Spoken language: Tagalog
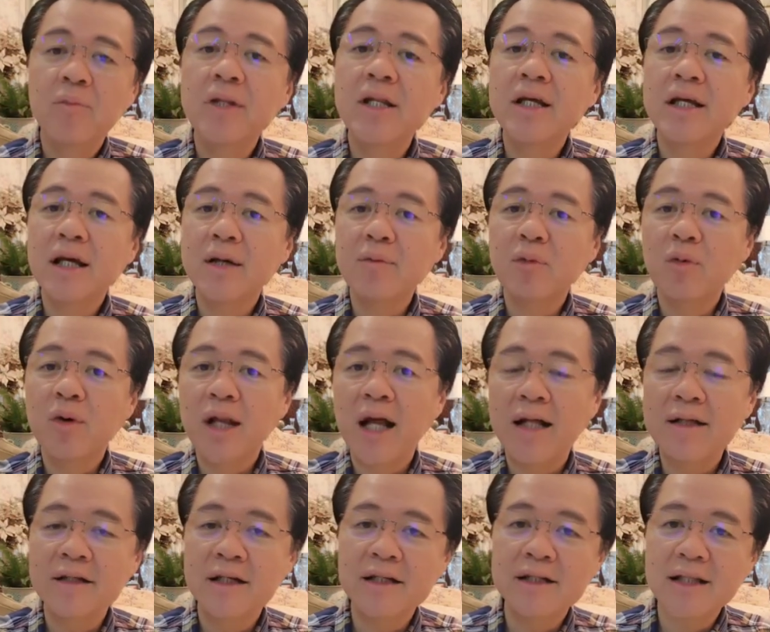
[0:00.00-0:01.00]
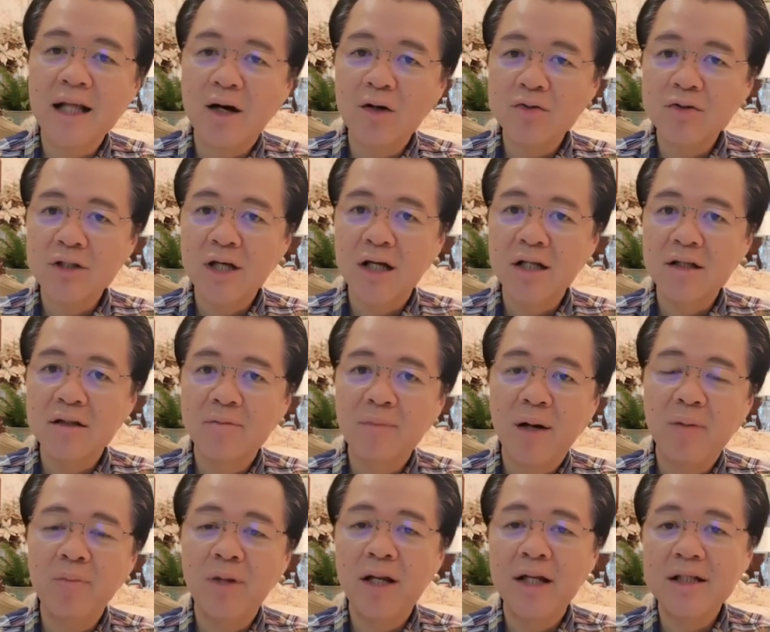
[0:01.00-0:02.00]
binigyan mo 100,000,
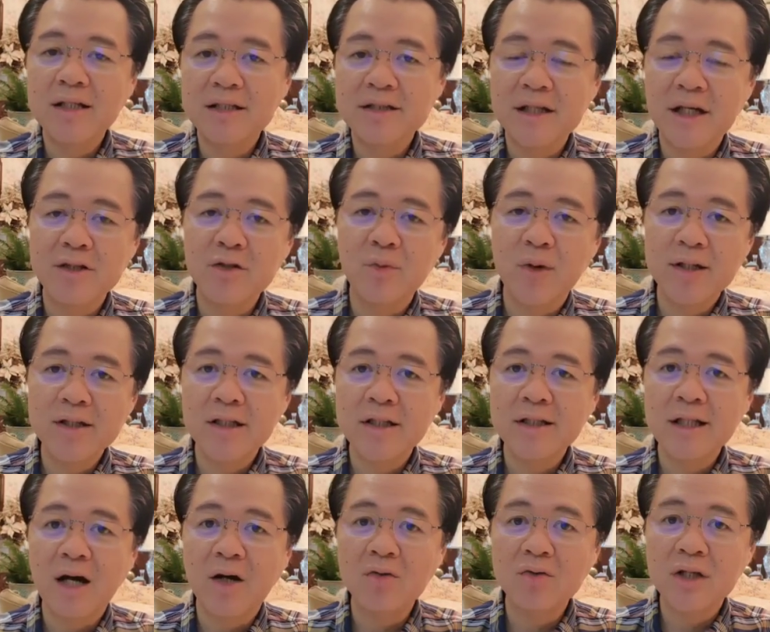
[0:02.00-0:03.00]
babalik niya sa 20,000,